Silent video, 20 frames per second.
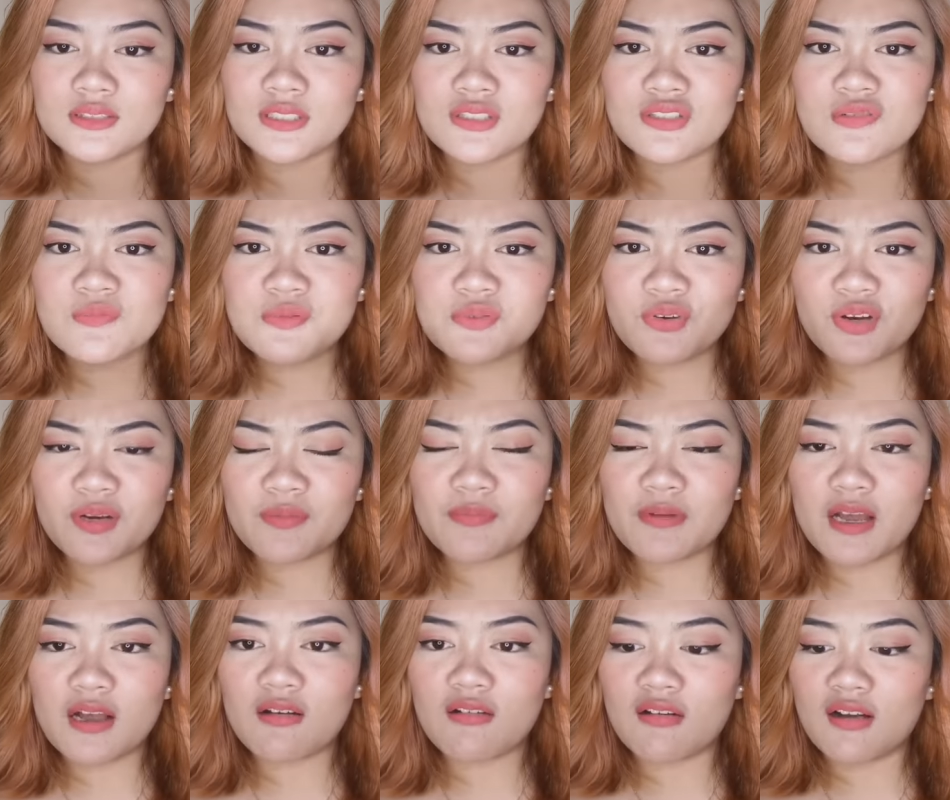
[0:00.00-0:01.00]
subscribe
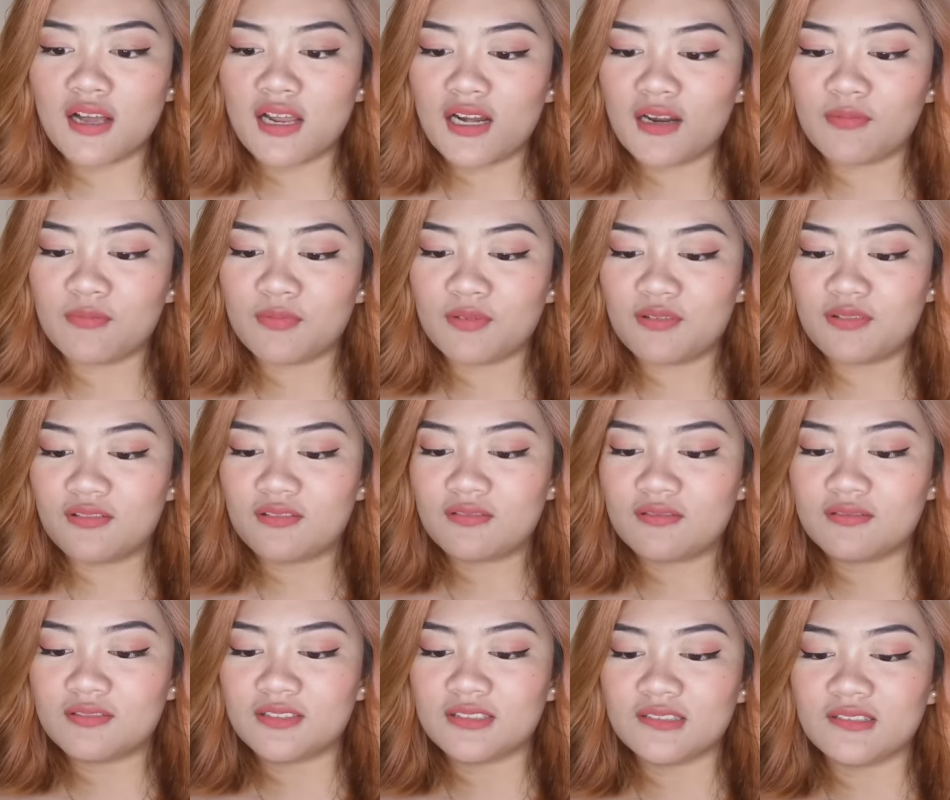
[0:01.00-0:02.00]
na ako, alam ko.
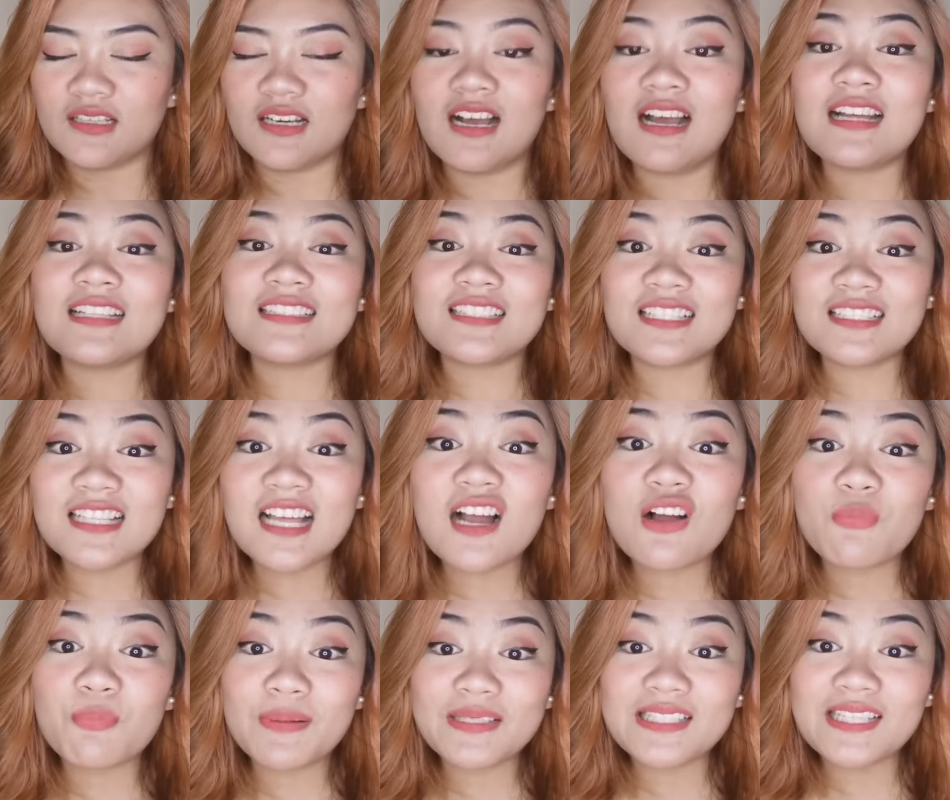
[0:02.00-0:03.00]
O, di ba? Tanda
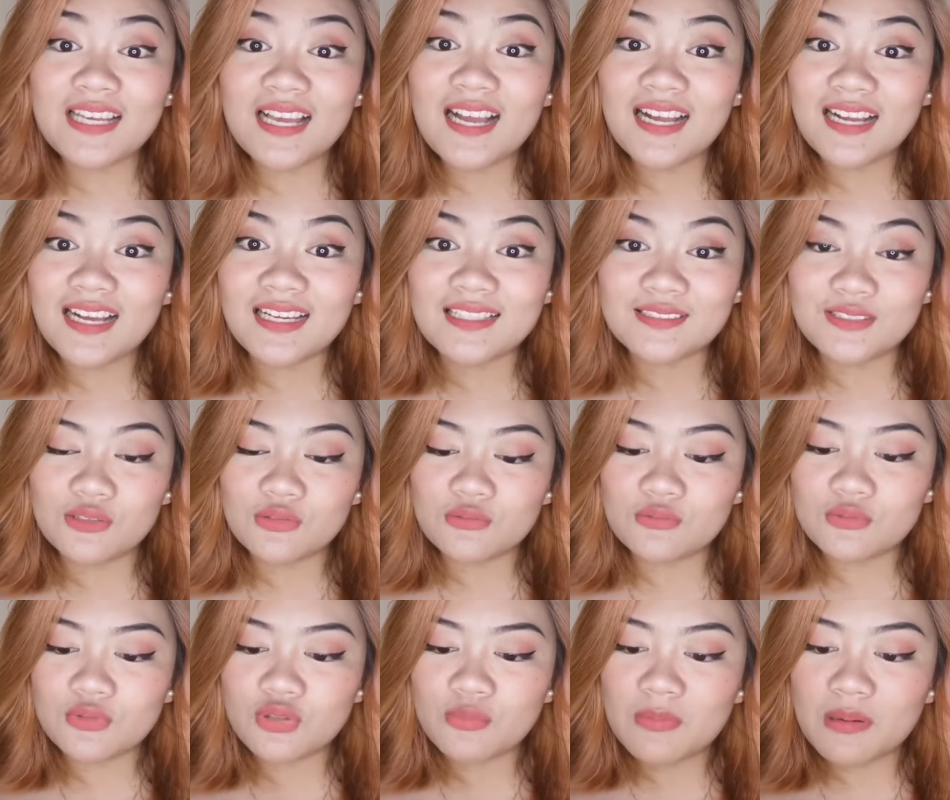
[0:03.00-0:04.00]
ko pati agad,
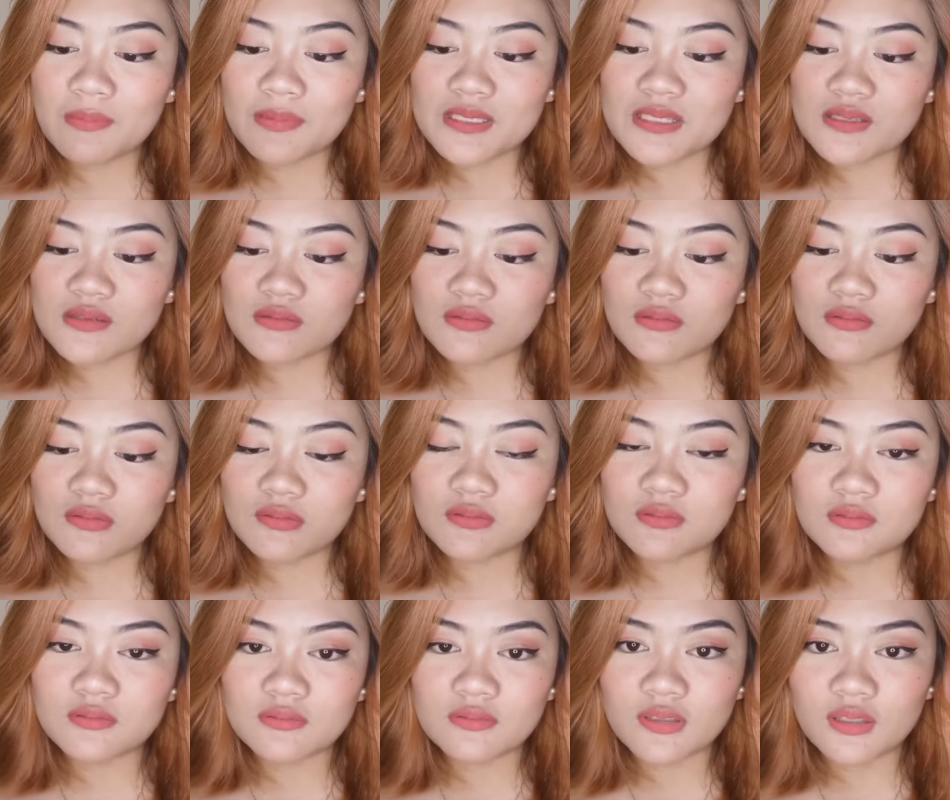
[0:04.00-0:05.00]
nung lumabas yung,
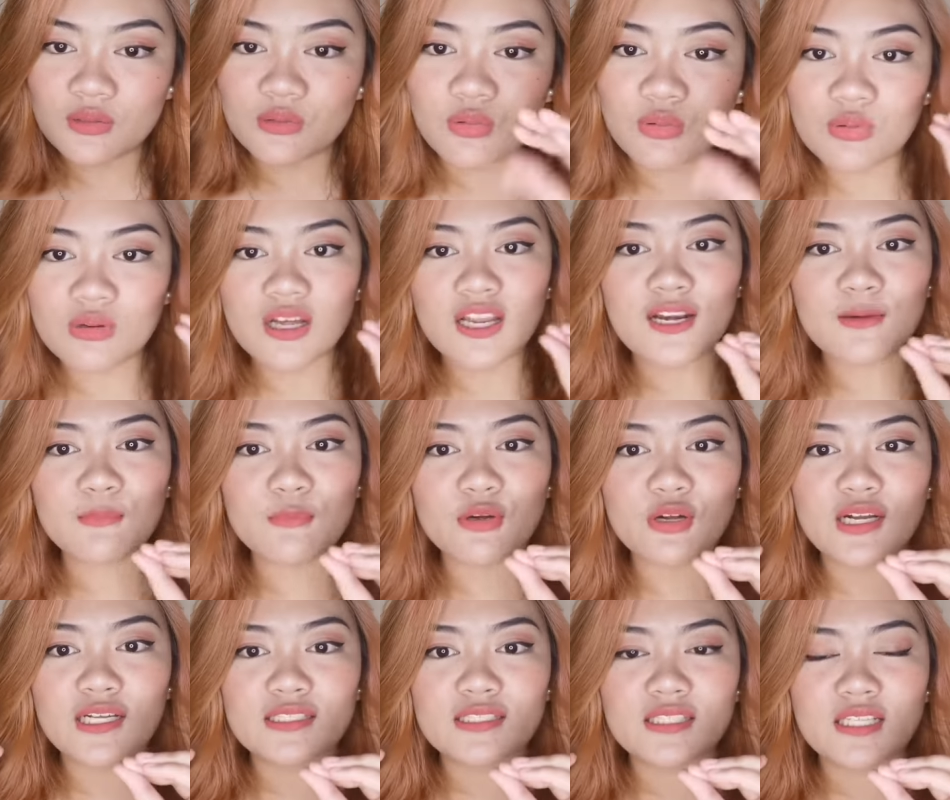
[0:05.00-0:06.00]
ano, alam ko
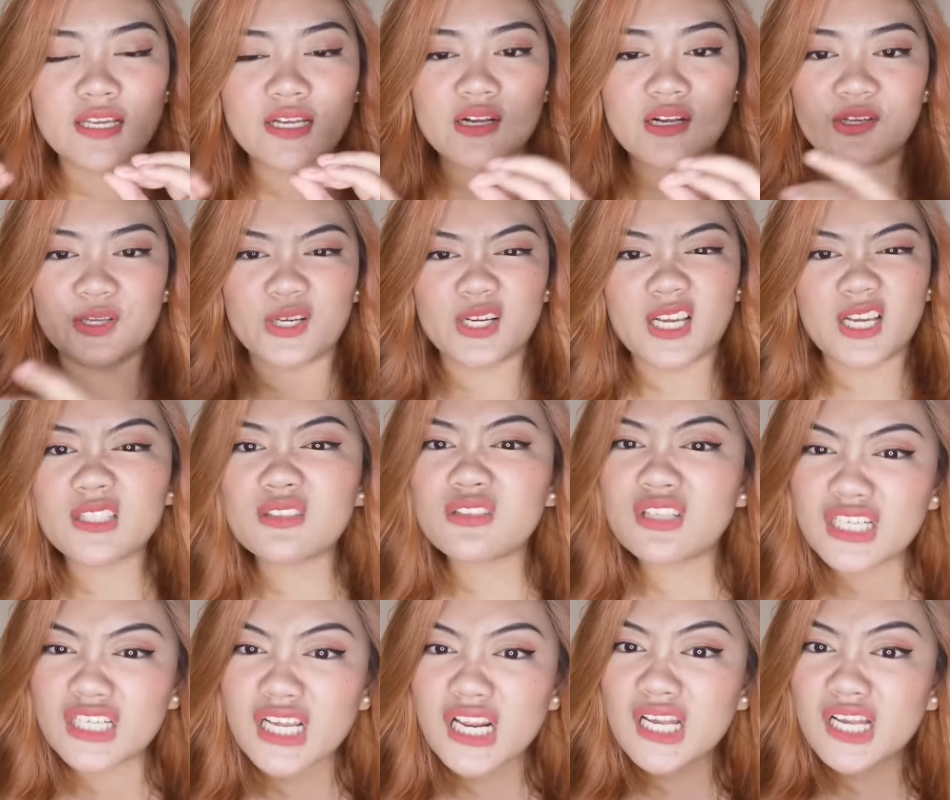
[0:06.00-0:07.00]
agad na ikaw yan. Kahit
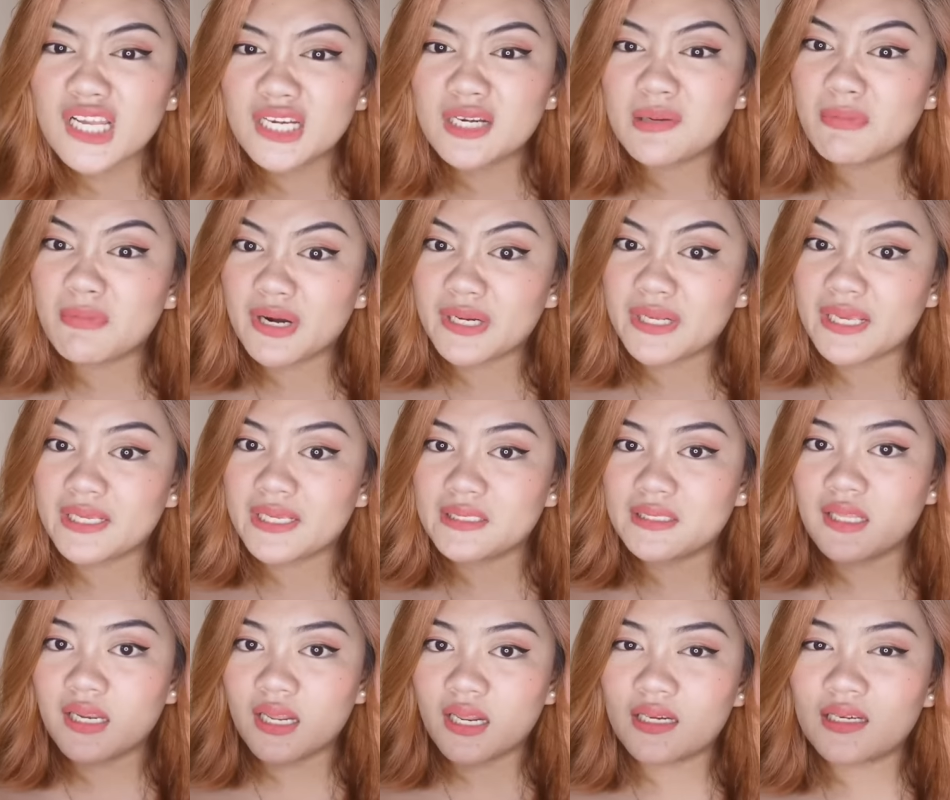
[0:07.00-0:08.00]
lang nakalagay na Mark
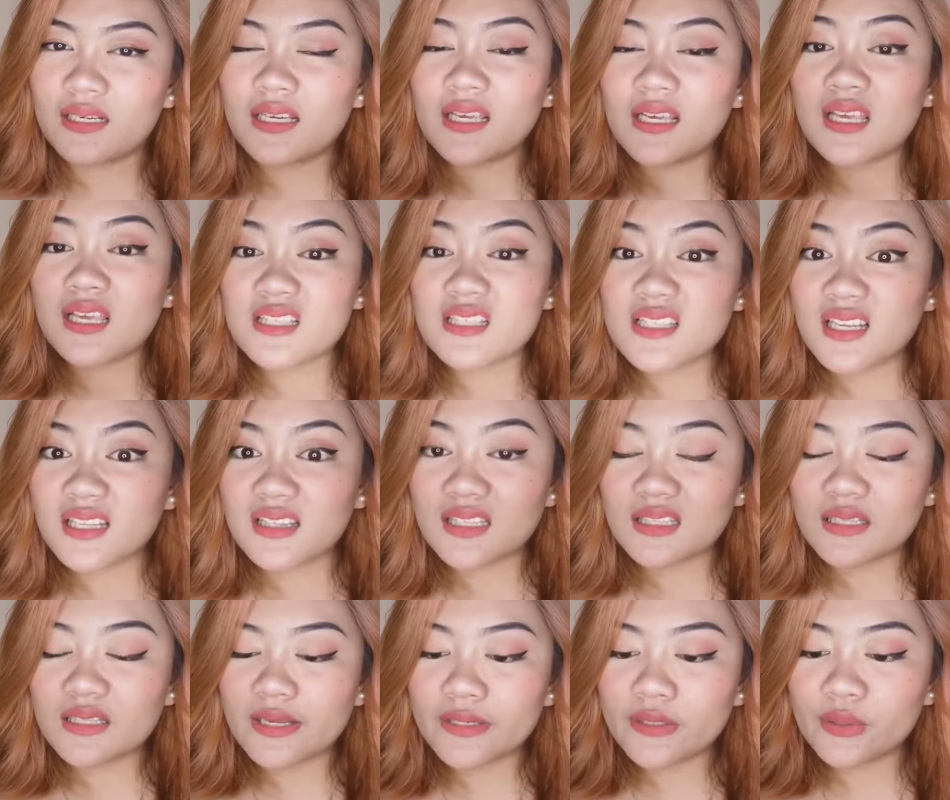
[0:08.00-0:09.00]
Adrian. Kasi
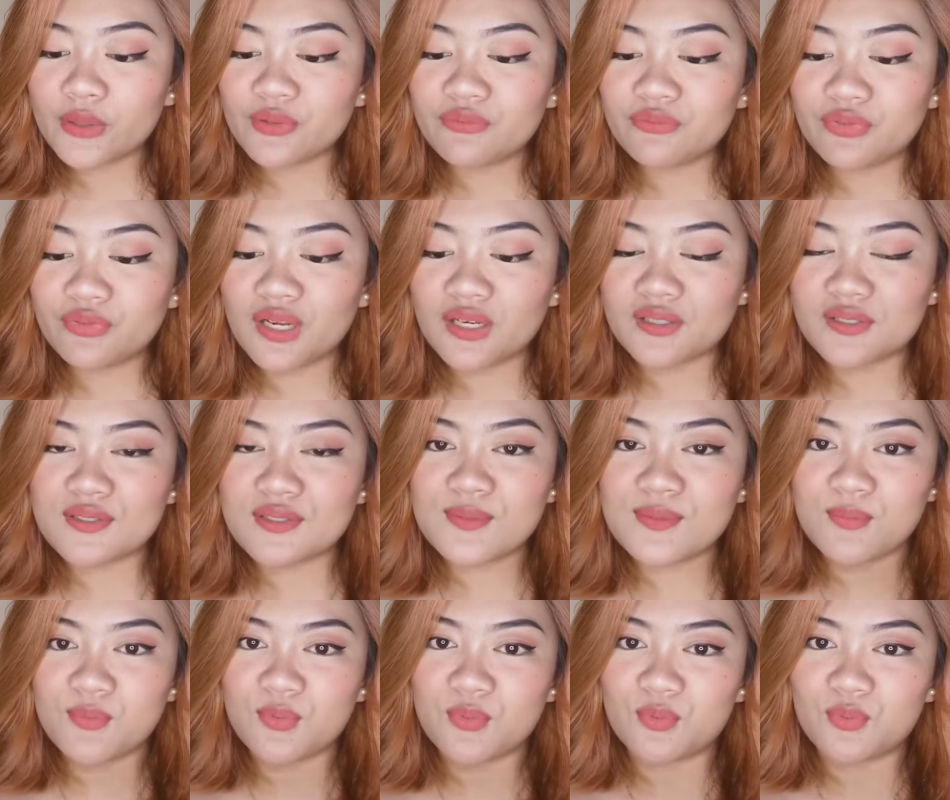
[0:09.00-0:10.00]
natandaan ko yung vlogs
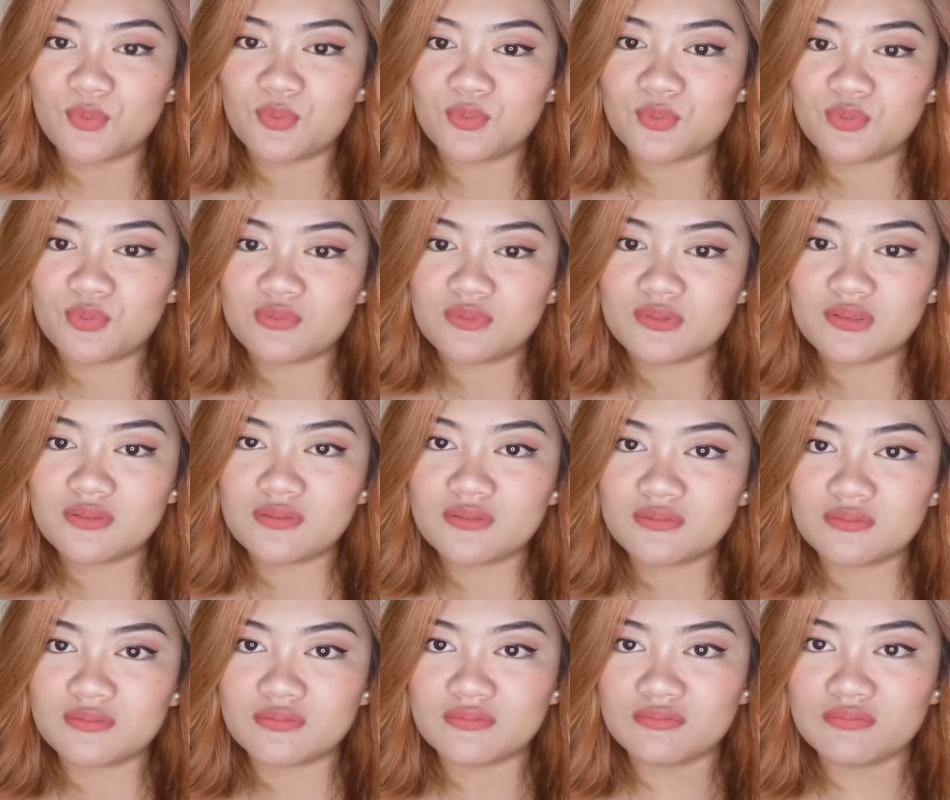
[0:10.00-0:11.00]
mo.
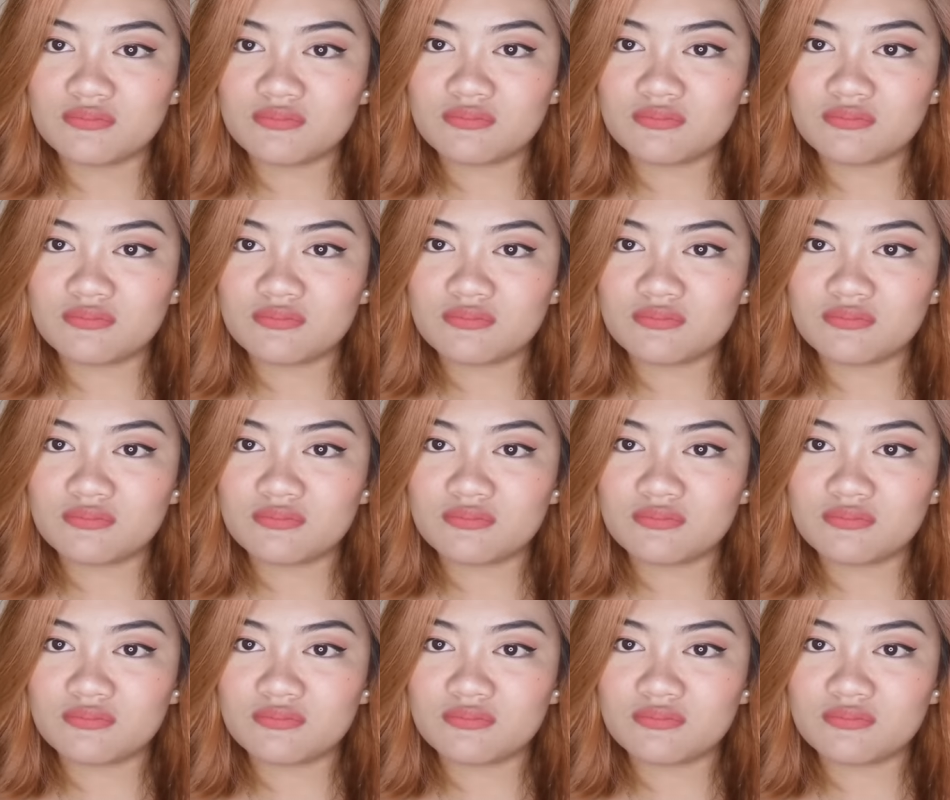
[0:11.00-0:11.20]
Mm.